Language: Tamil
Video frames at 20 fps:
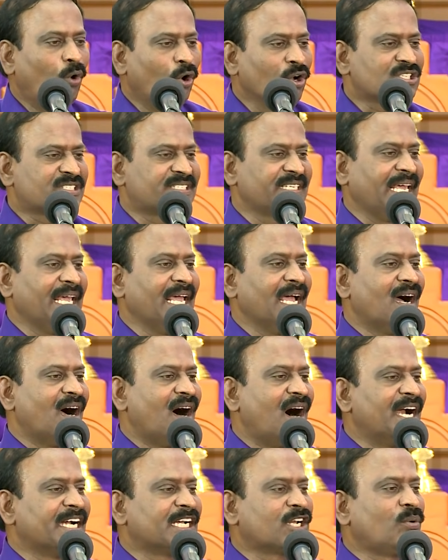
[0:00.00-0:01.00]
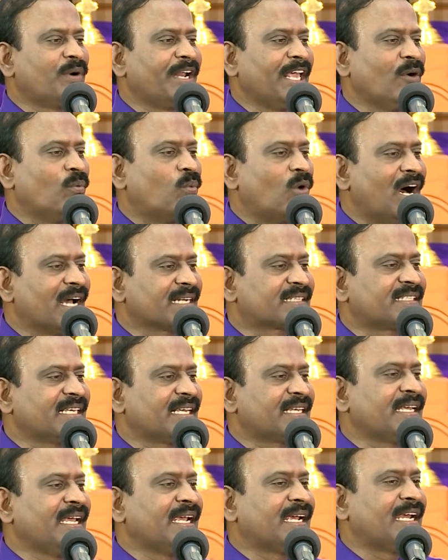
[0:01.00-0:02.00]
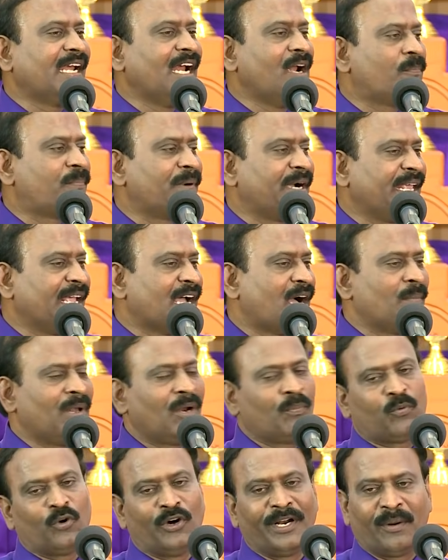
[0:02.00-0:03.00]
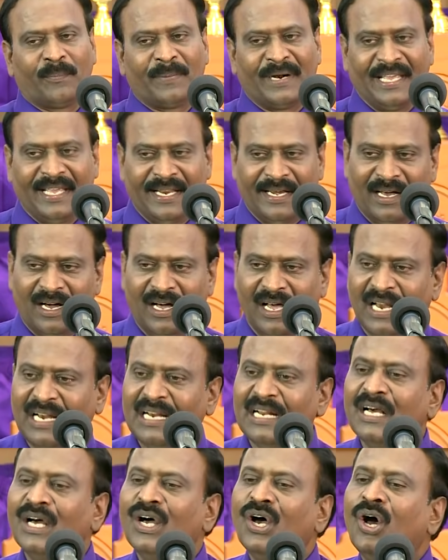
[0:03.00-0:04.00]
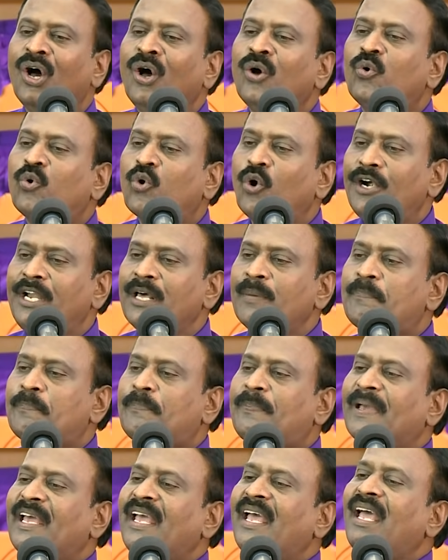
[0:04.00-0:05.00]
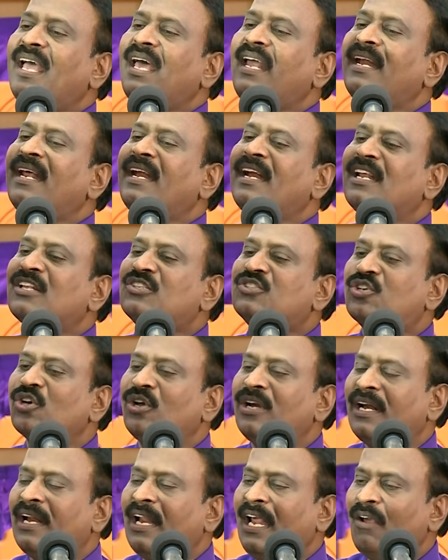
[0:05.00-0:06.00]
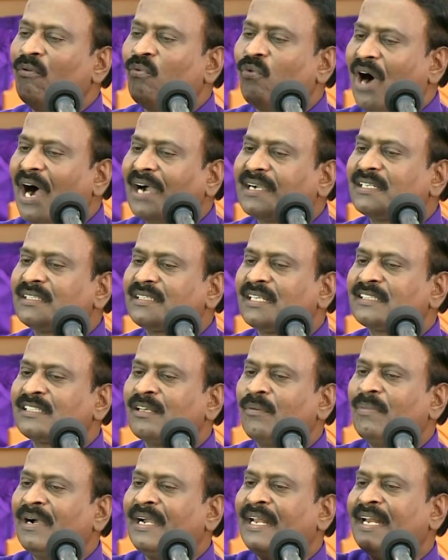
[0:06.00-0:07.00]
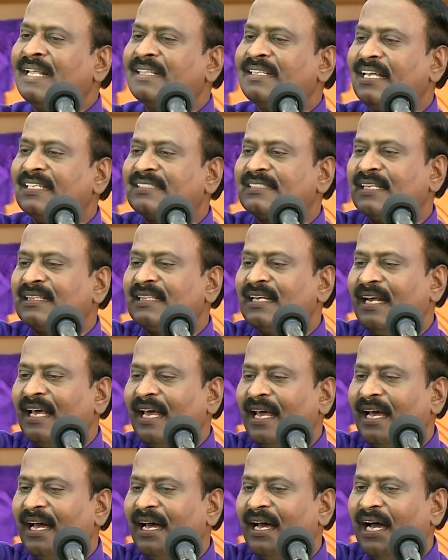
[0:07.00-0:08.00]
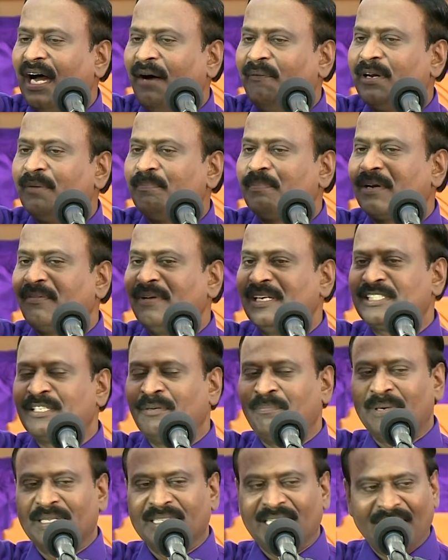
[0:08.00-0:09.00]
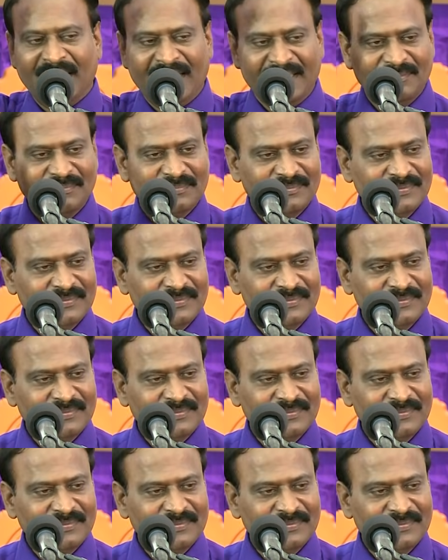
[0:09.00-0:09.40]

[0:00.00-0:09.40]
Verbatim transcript: மோசே ஆண்டருடைய வார்த்தைக்கு கீழ்ப்படியாமல் போனபடியினால் கொடுப்பேன் என்று சொல்லி வாக்குத்தத்தம் பண்ணின தேசத்திலே அவன் பிரவேசிப்பதில்லை